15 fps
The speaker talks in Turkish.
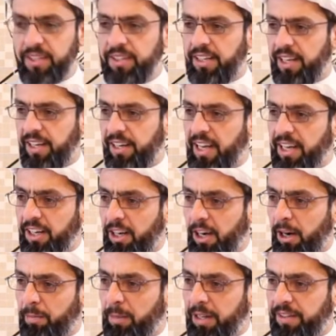Yerler
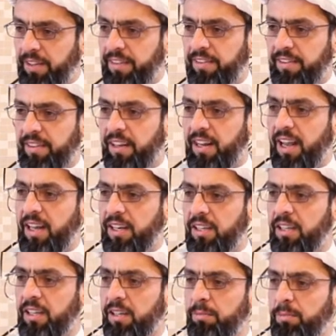abat ettiler,
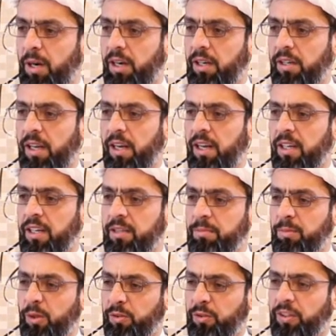bağlar,
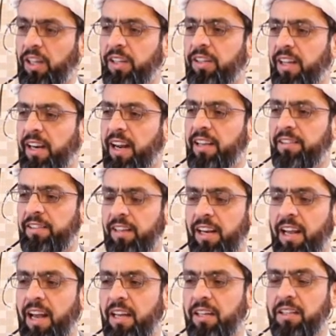bostanlar
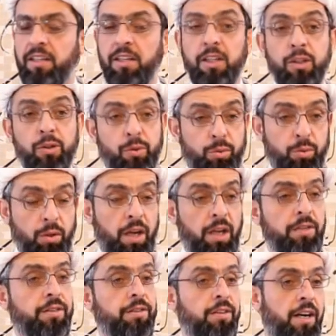ektiler,
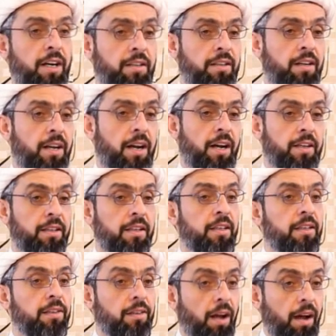sular çıkardılar,
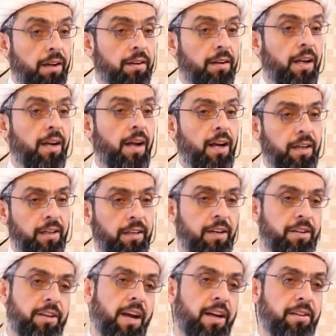tarlalar
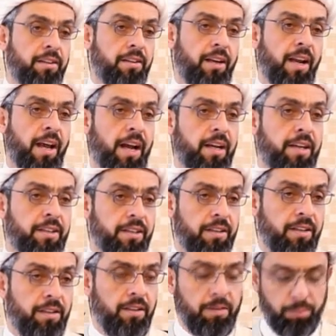yeşerttiler.
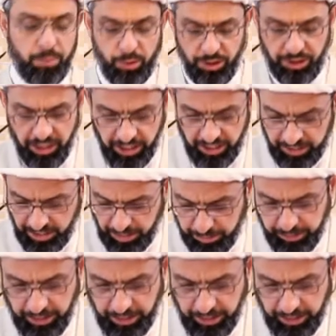Bunu geride